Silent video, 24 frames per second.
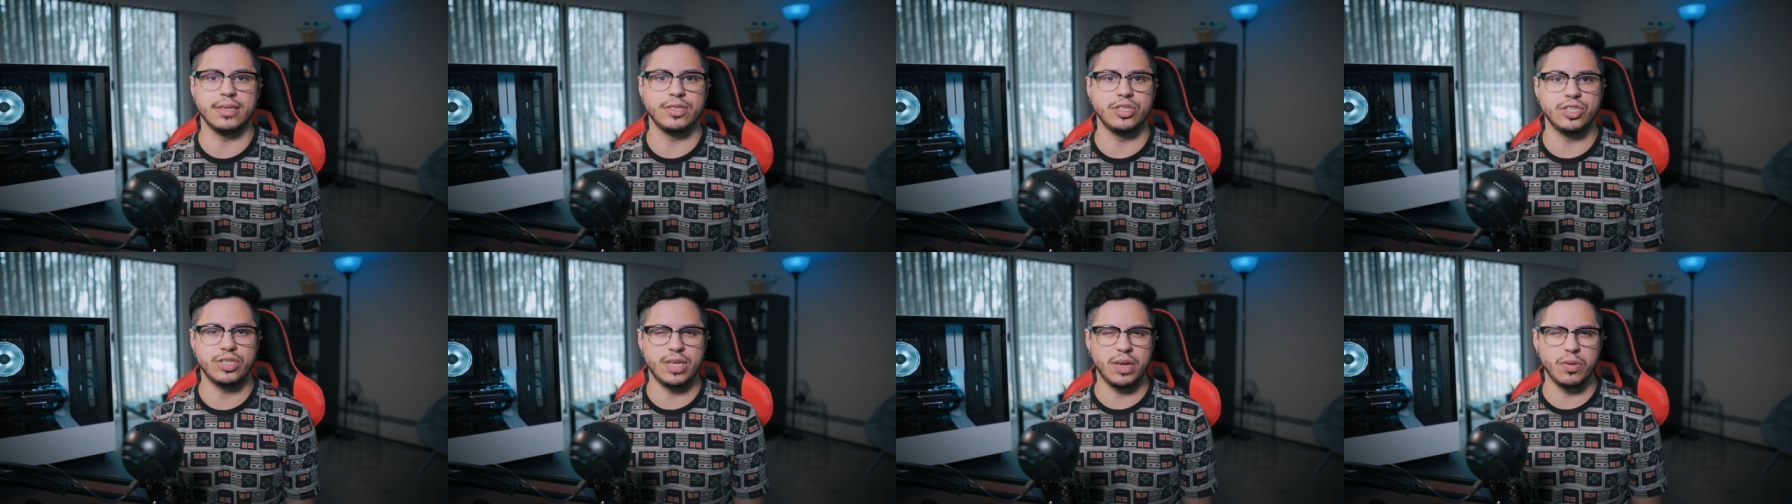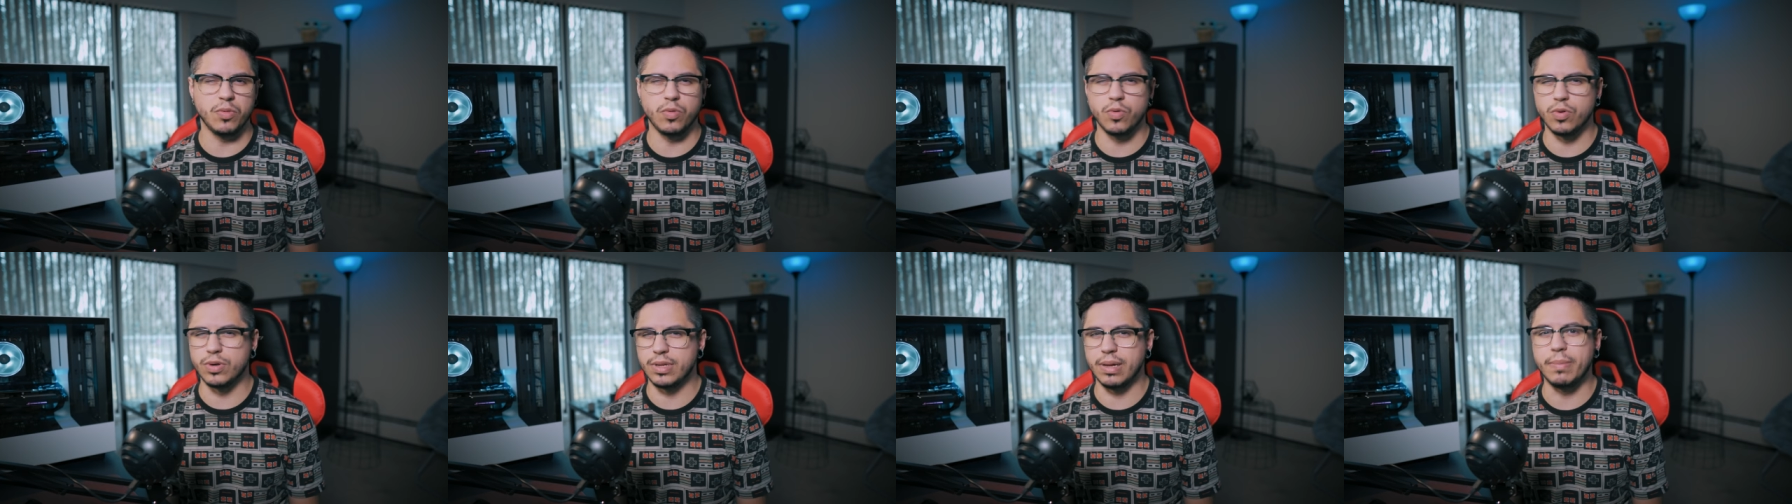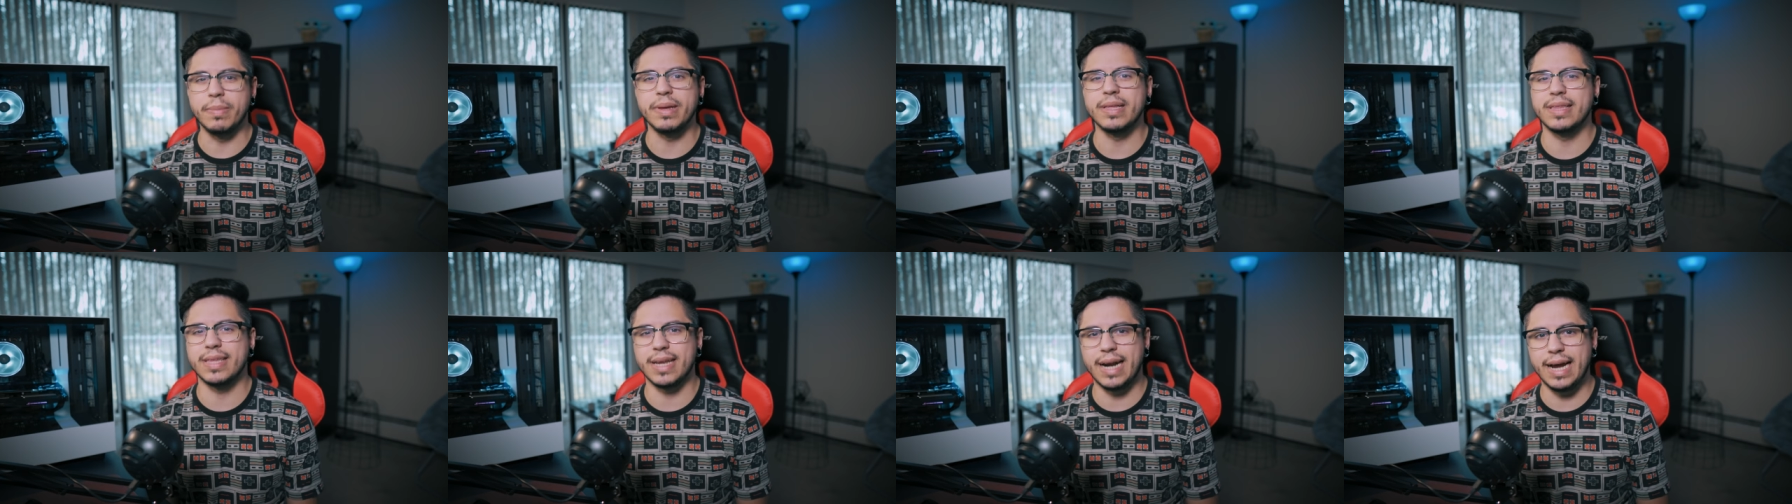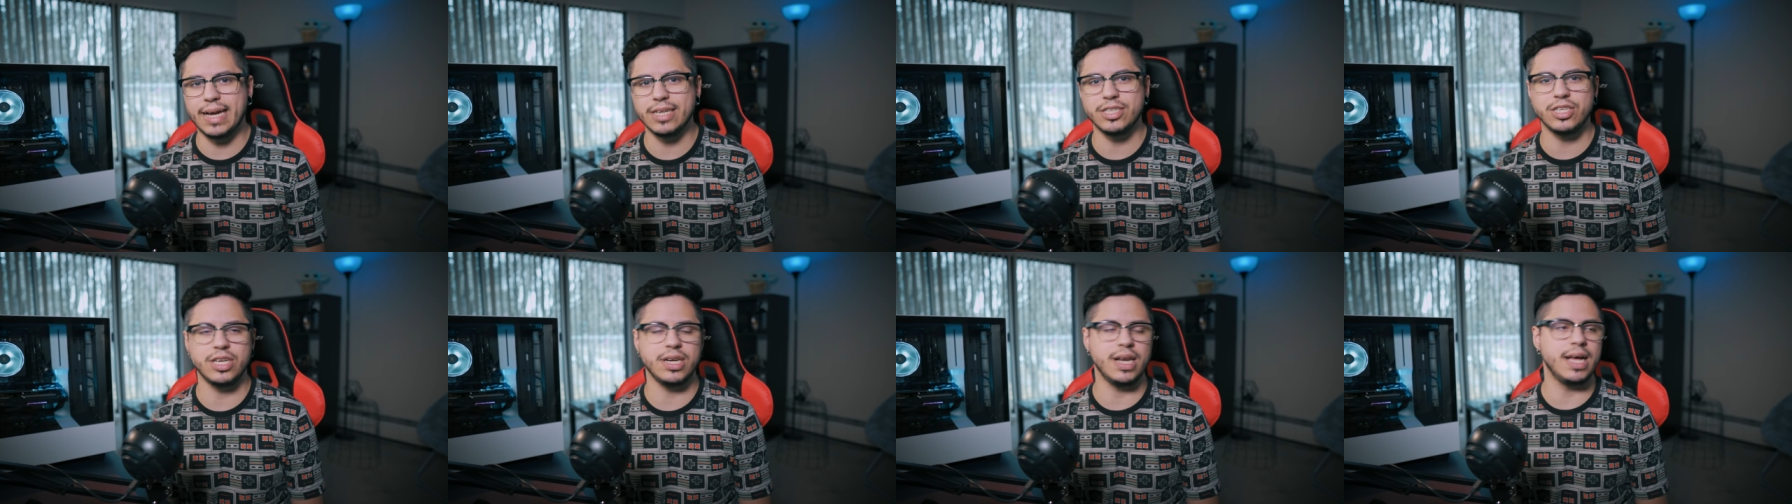Editei um
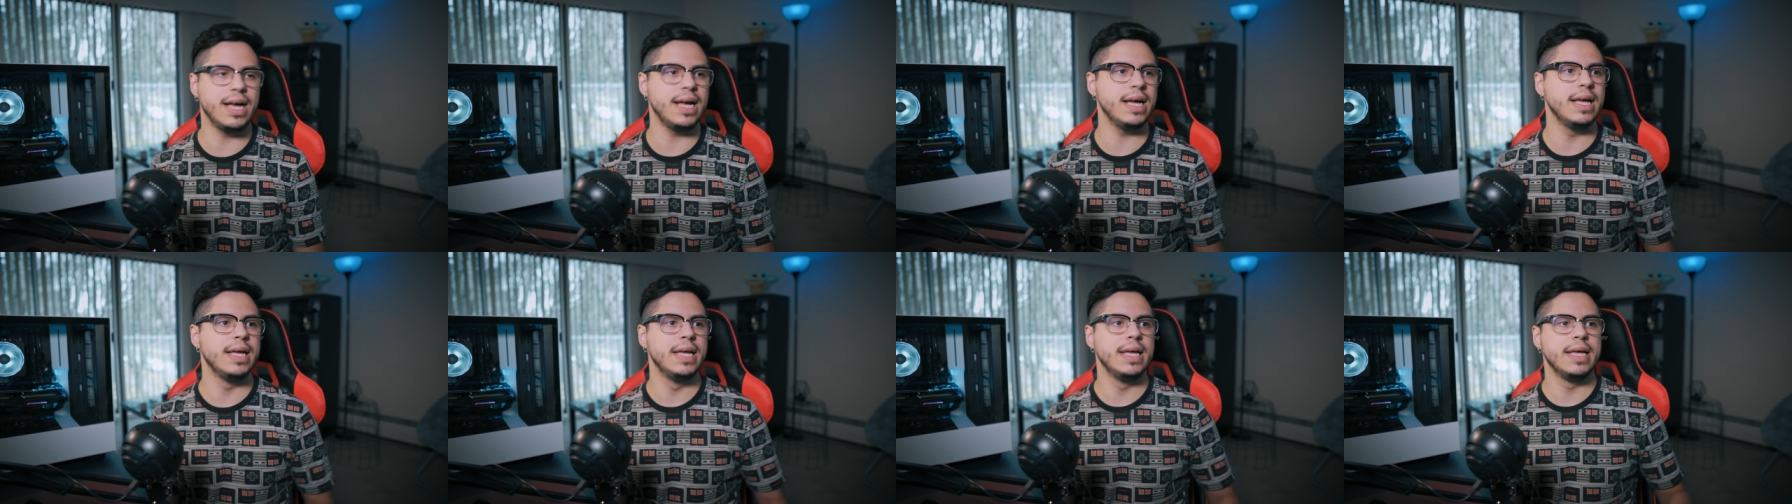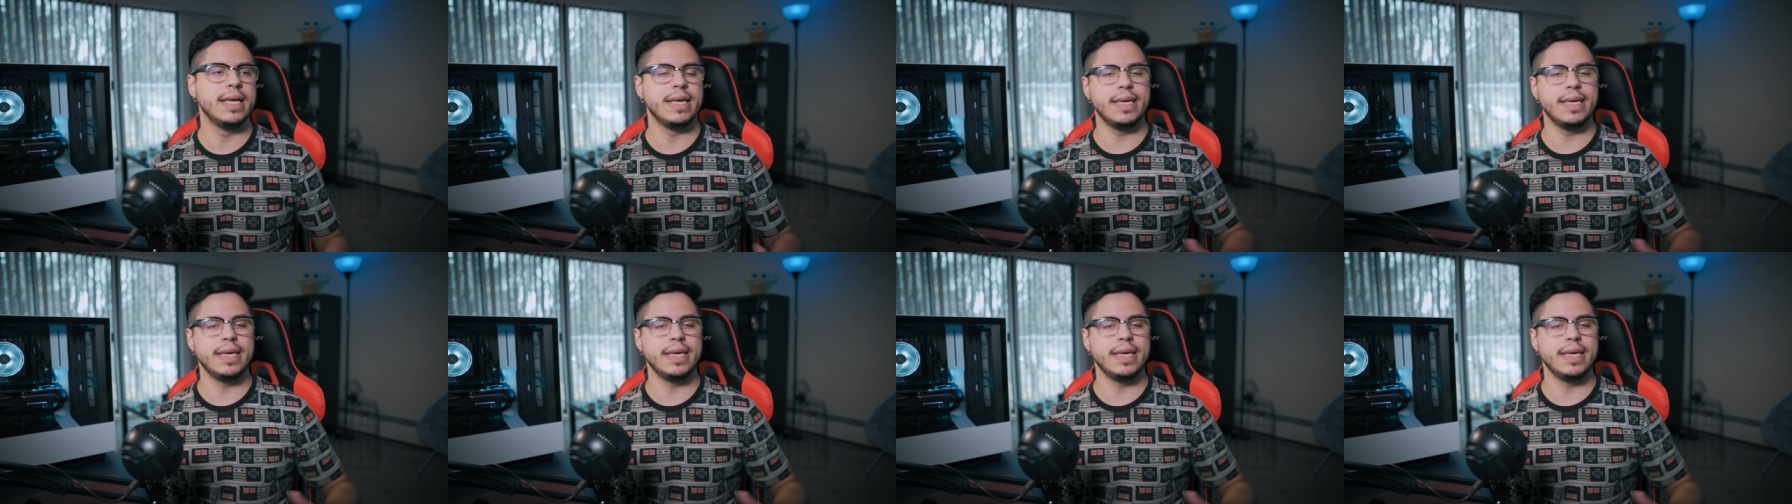curta-metragem lá